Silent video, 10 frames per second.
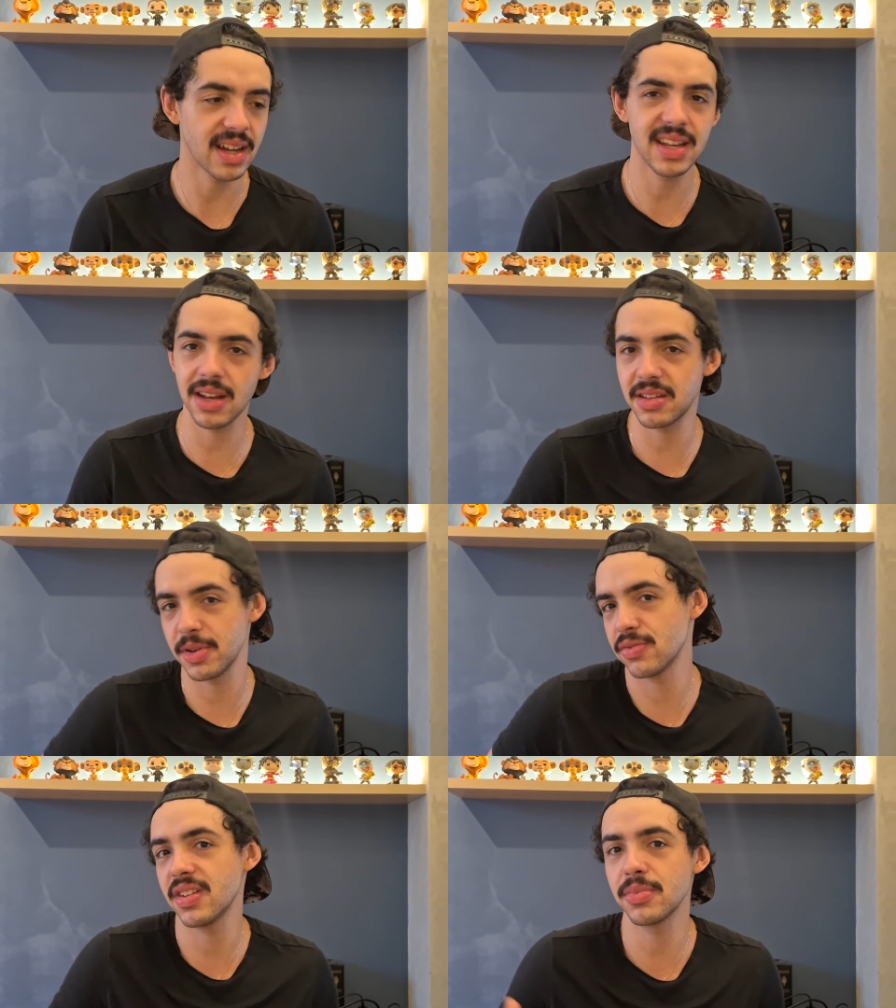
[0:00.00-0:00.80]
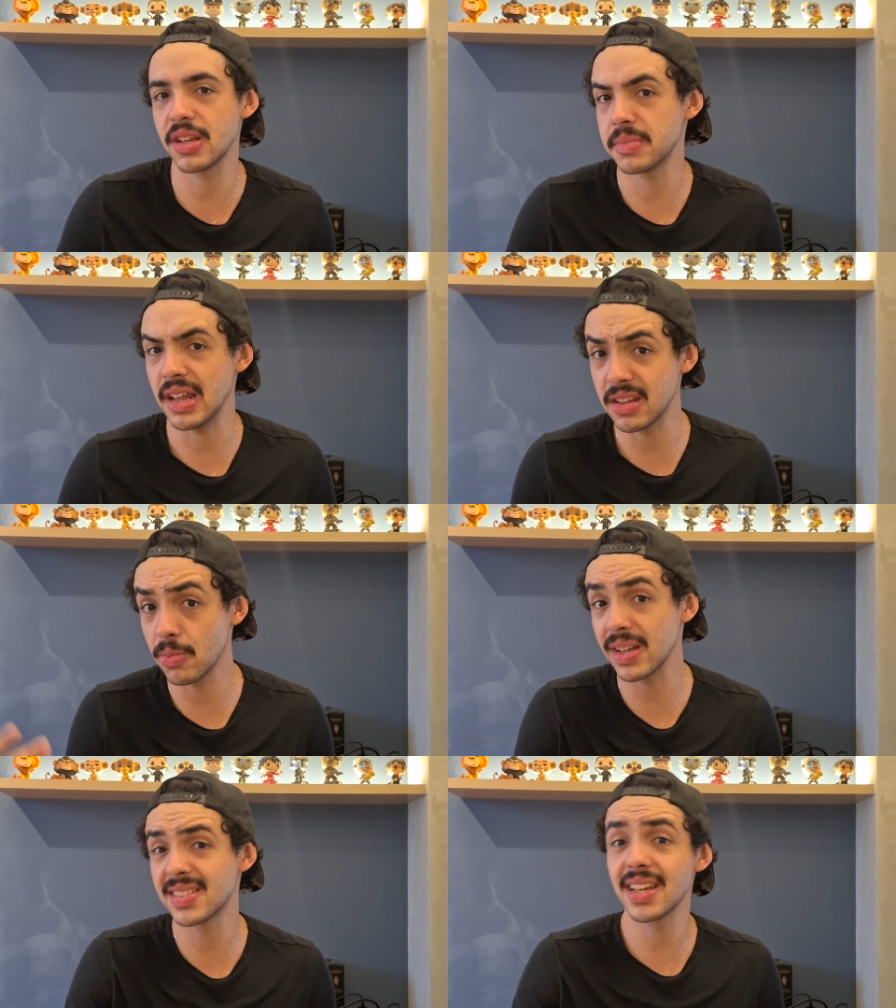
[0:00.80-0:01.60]
Aqui ela também não tem muito tempo de tem
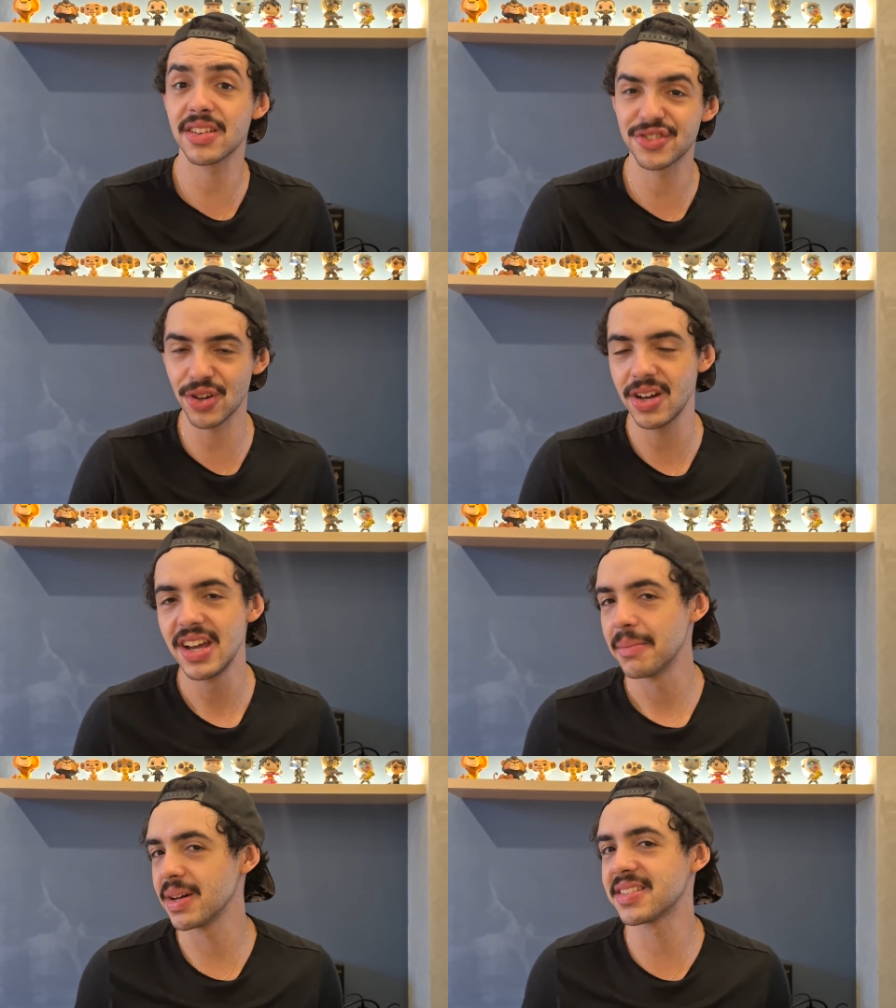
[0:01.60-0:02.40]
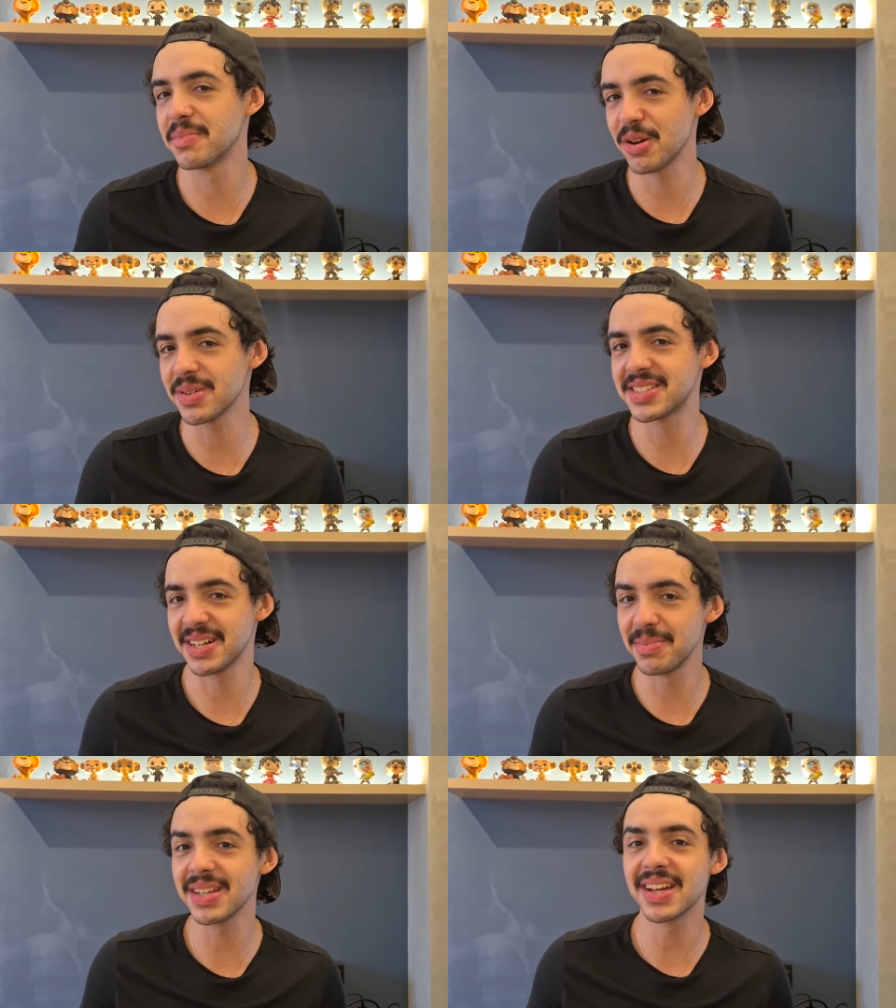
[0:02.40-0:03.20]
uma cena só, mas também é uma
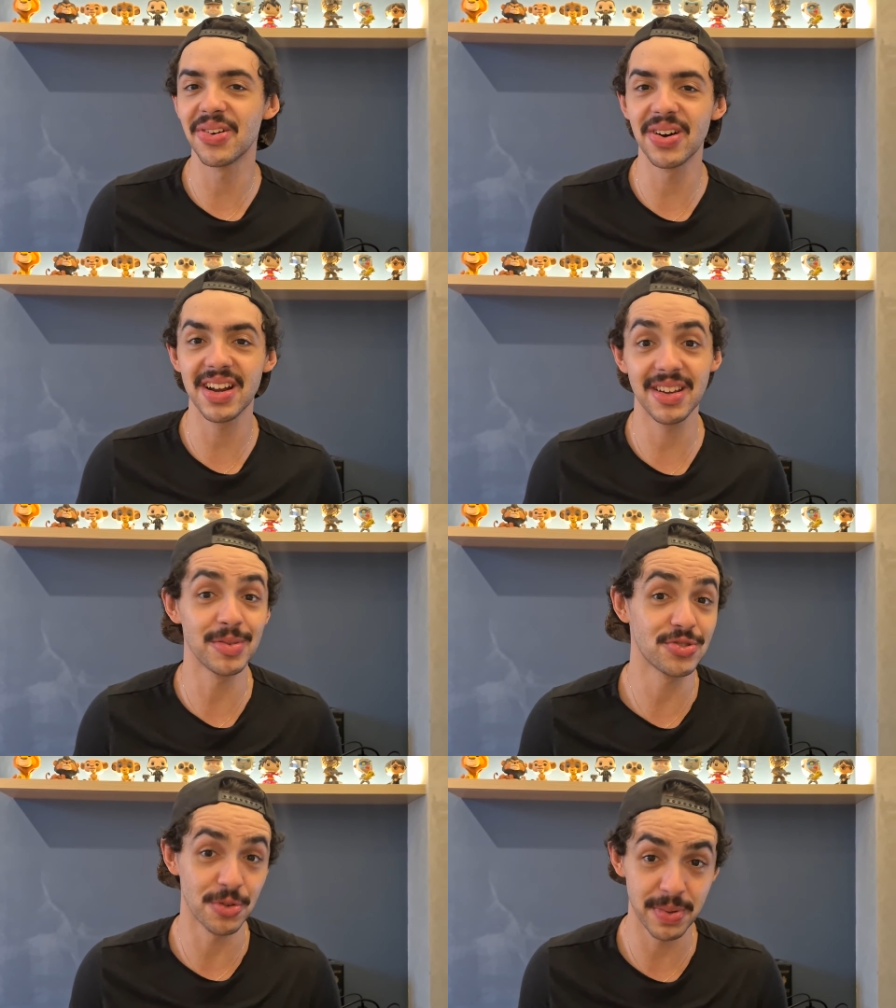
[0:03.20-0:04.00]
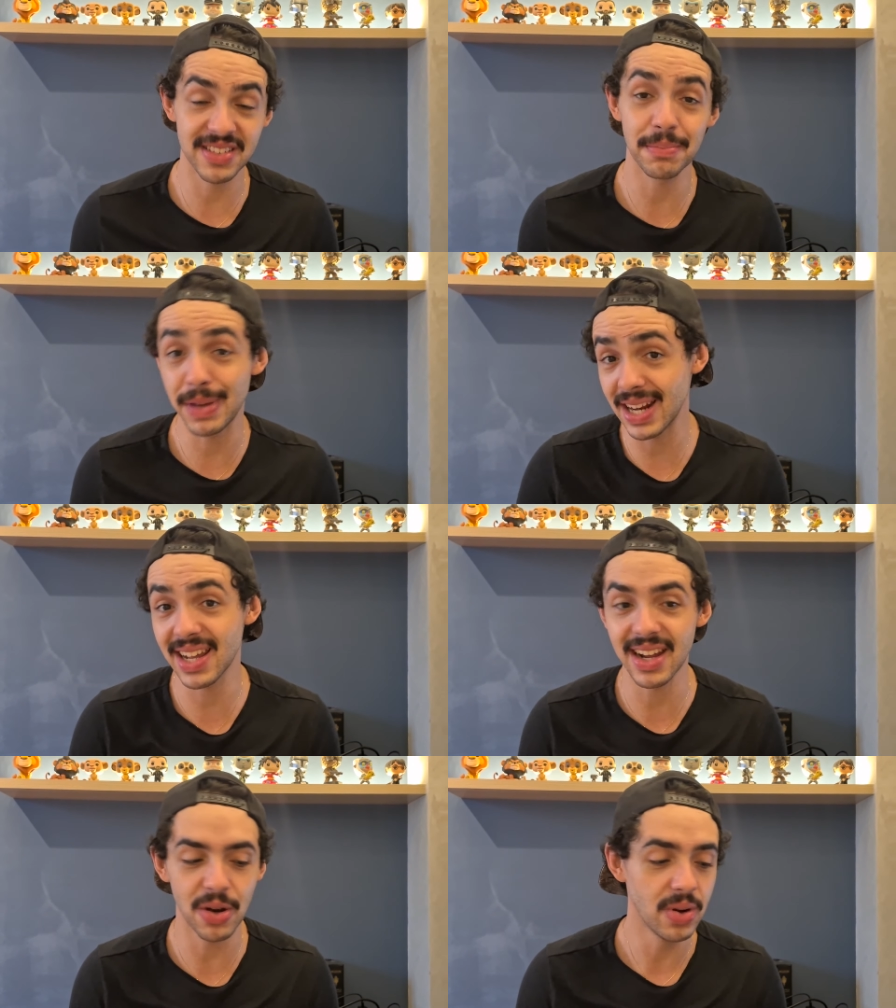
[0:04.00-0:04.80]
cena bem da hora, é uma surpresa bem
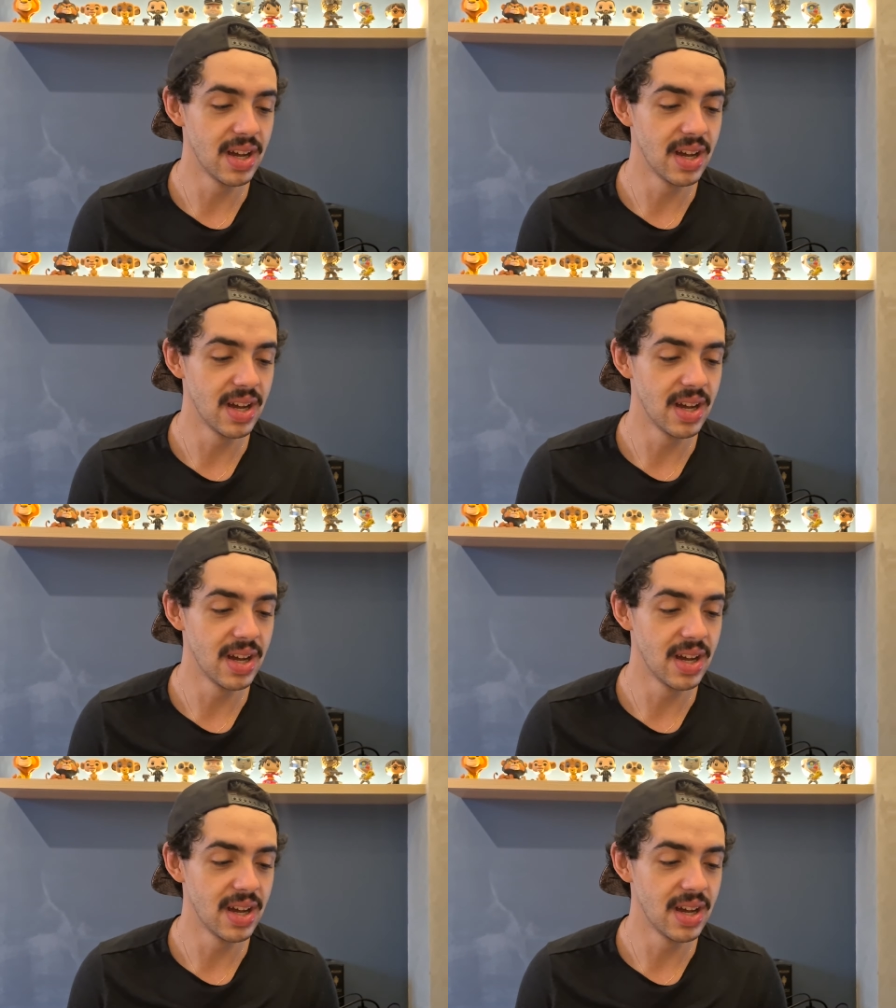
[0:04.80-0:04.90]
legal,